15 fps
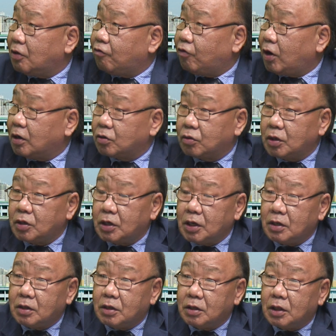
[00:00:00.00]
放，所以这
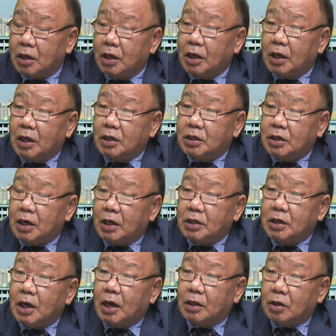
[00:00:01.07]
一次呢，既然
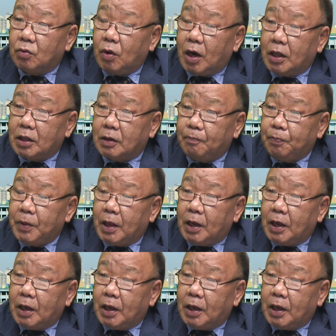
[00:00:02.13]
这样的话呢，